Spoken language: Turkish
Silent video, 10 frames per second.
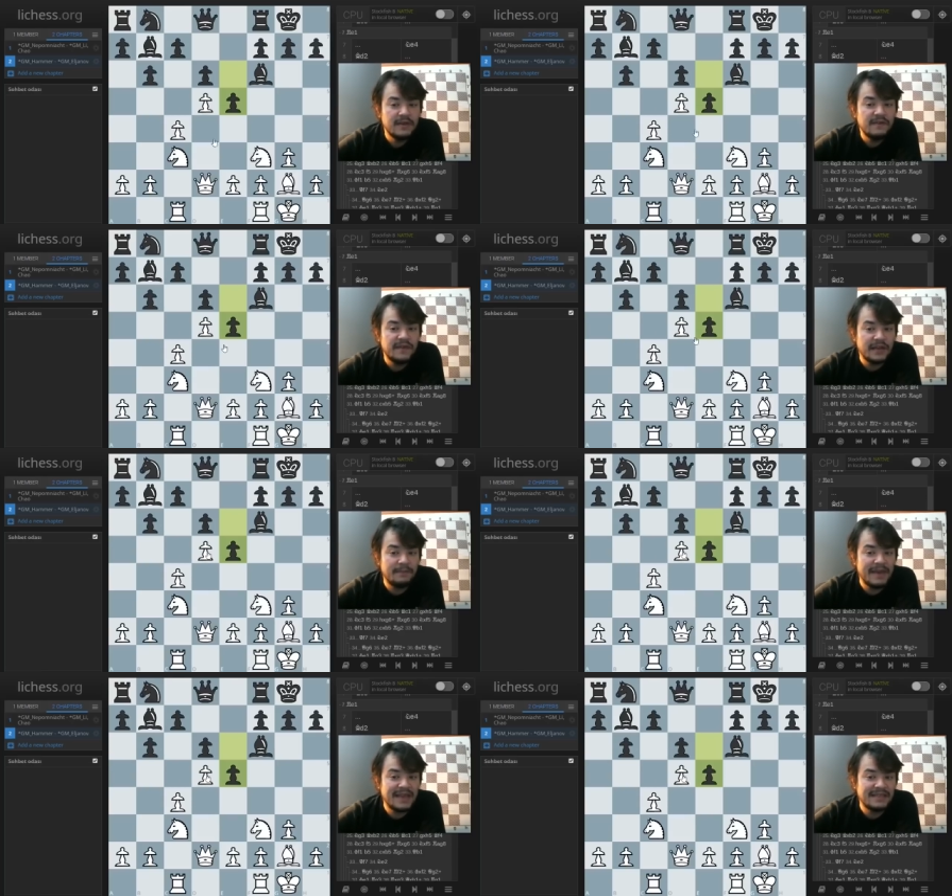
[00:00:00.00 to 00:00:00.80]
Fakat
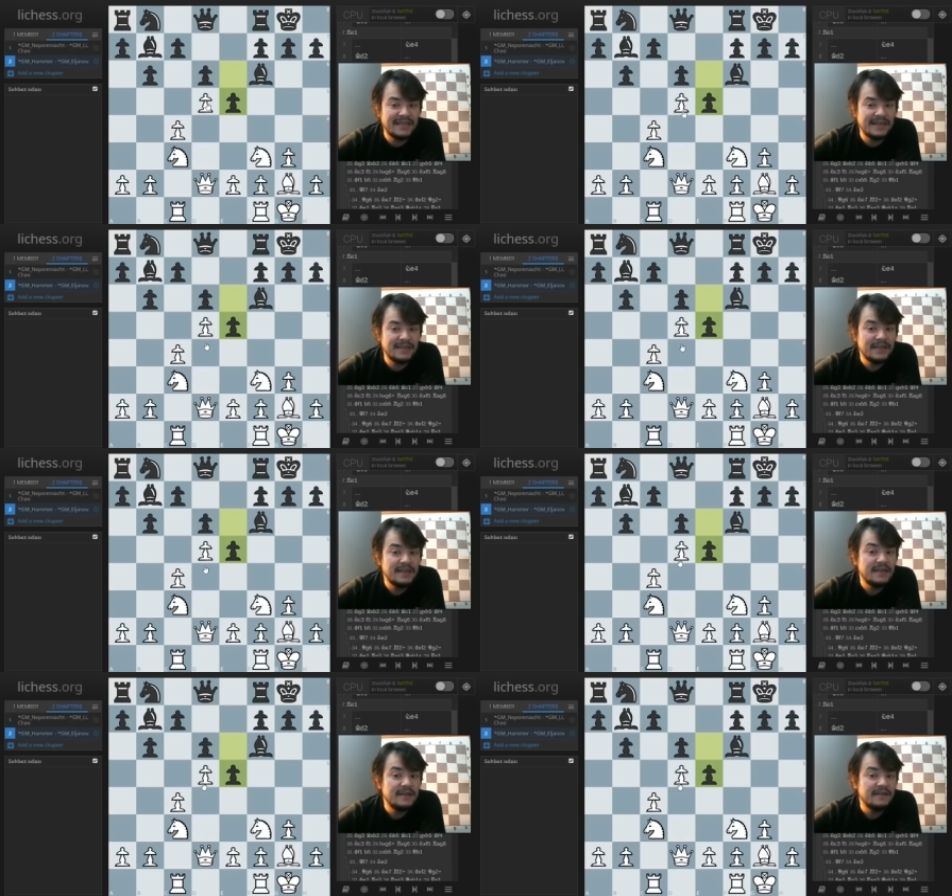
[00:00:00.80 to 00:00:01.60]
beyazlar
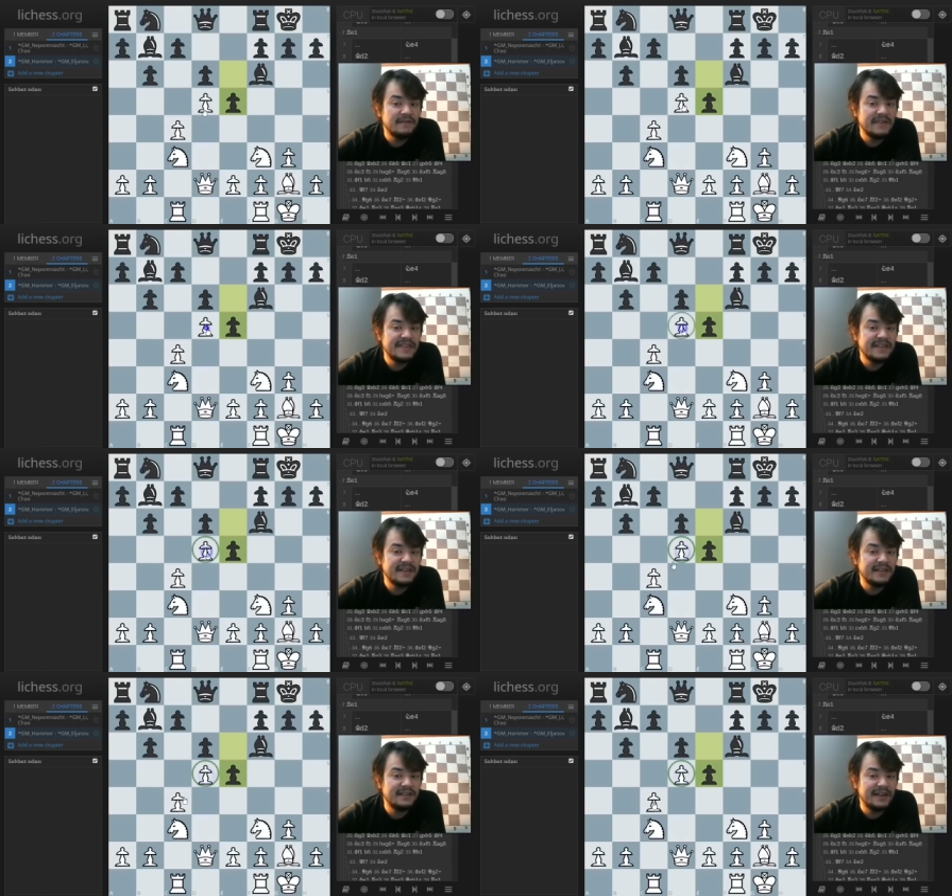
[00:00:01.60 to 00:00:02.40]
vezir
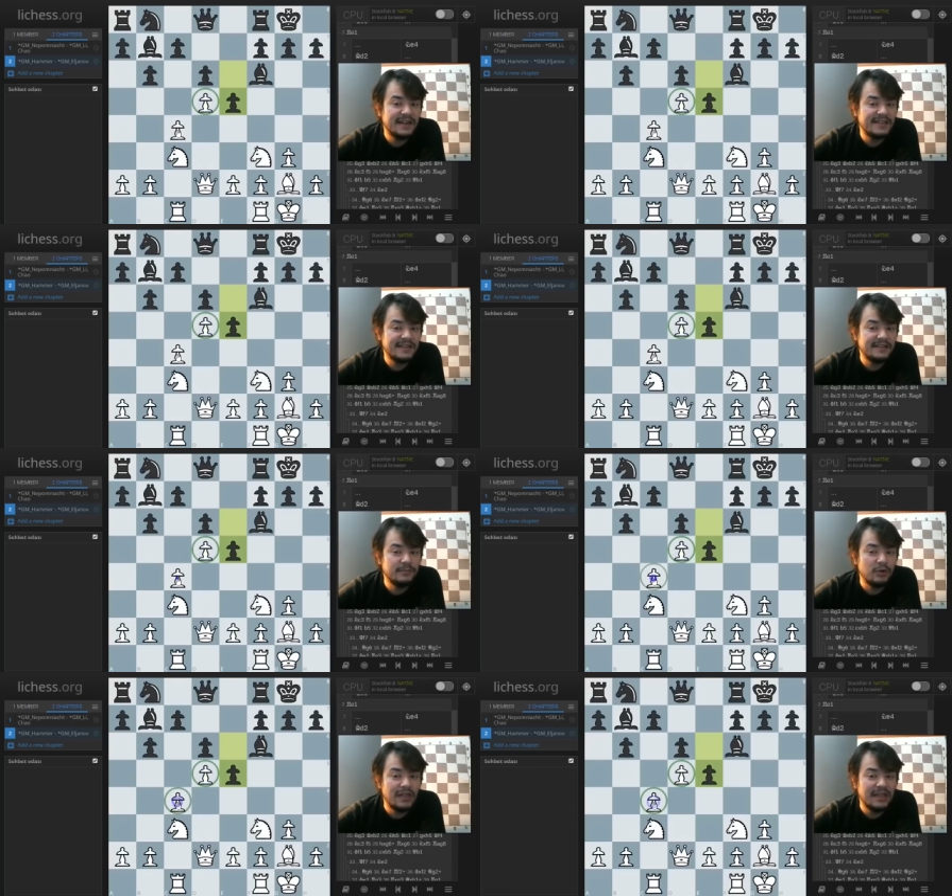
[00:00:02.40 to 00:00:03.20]
kanalından kazandığı
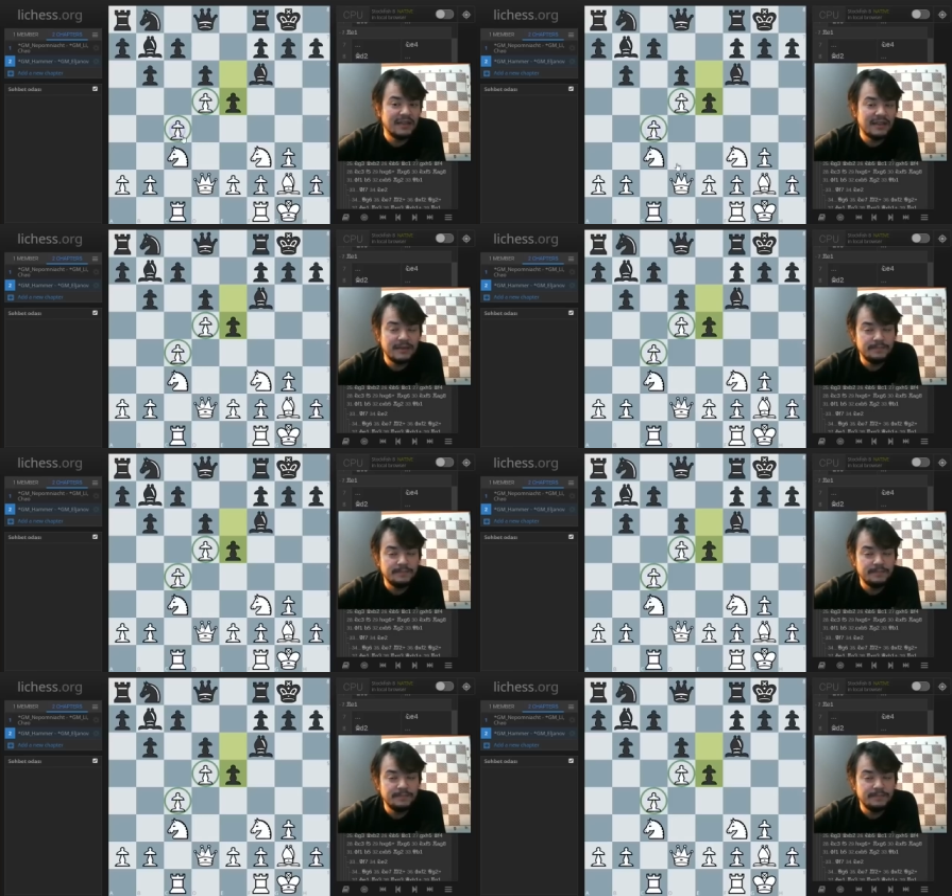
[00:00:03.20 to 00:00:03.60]
bu alanla